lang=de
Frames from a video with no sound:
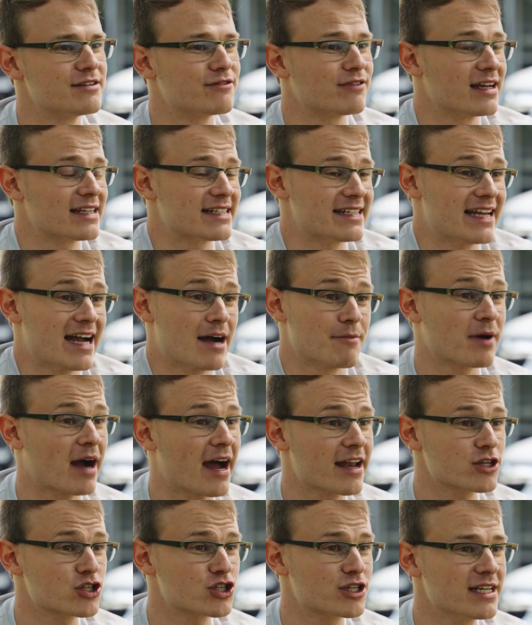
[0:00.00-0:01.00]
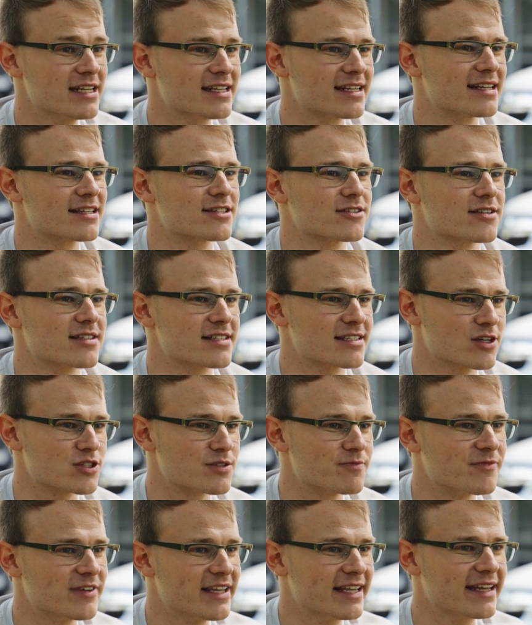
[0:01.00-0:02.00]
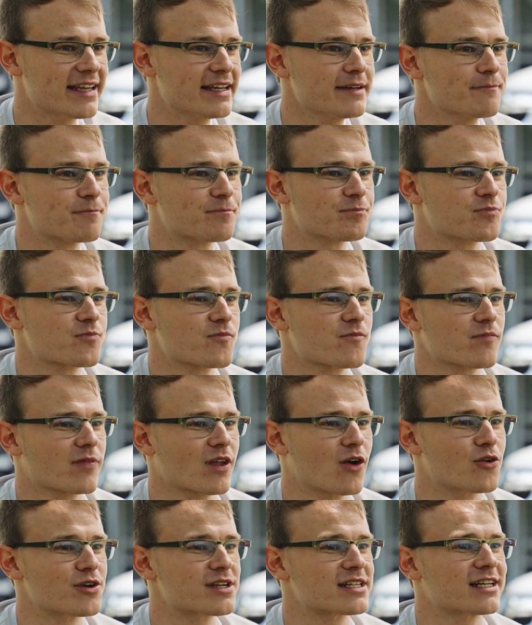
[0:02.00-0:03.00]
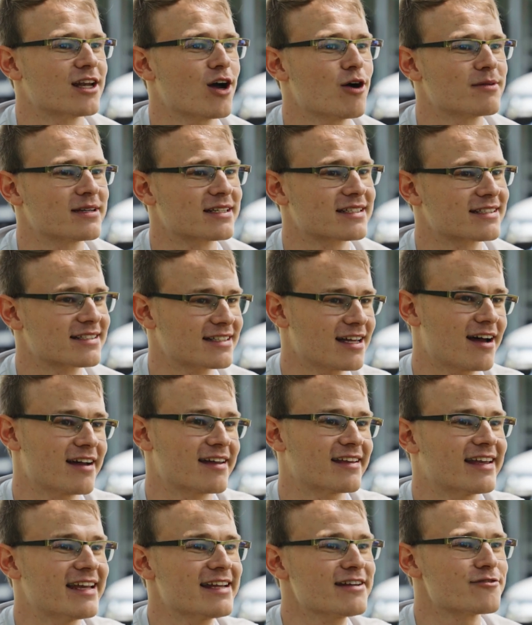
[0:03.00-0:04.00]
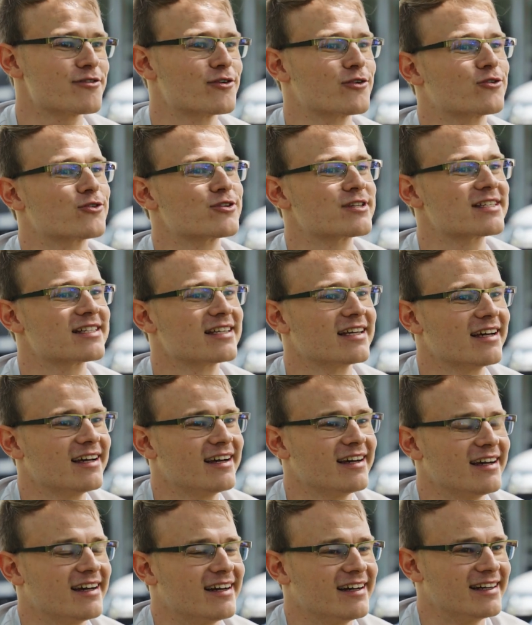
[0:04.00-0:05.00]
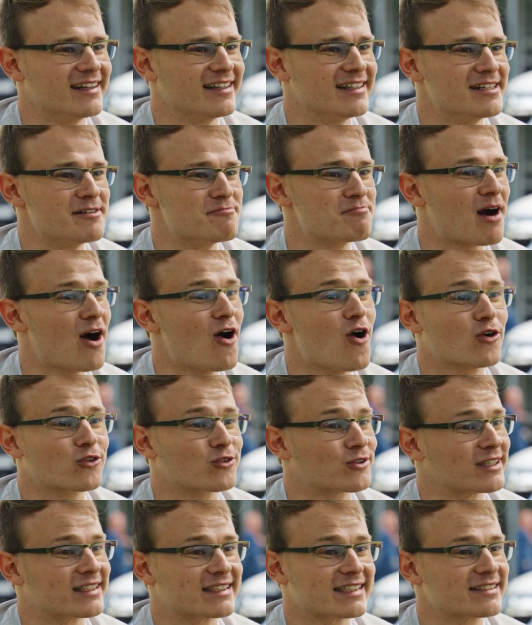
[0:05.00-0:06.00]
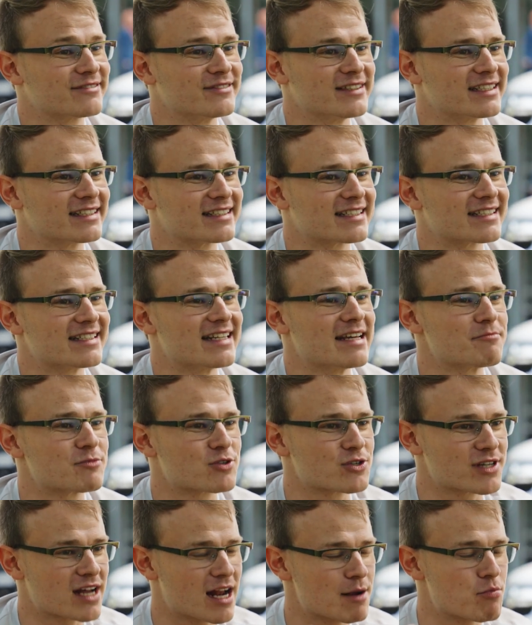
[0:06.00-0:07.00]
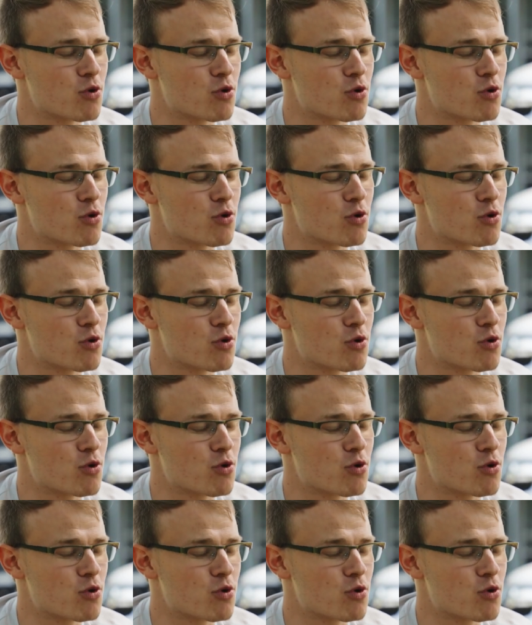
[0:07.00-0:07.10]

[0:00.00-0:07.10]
die vielleicht eher am Rand stehen, denen ich sonst aus dem Weg gehe. Und ich glaube, dass es da jeden von uns äh, braucht oder dass wir das Leben total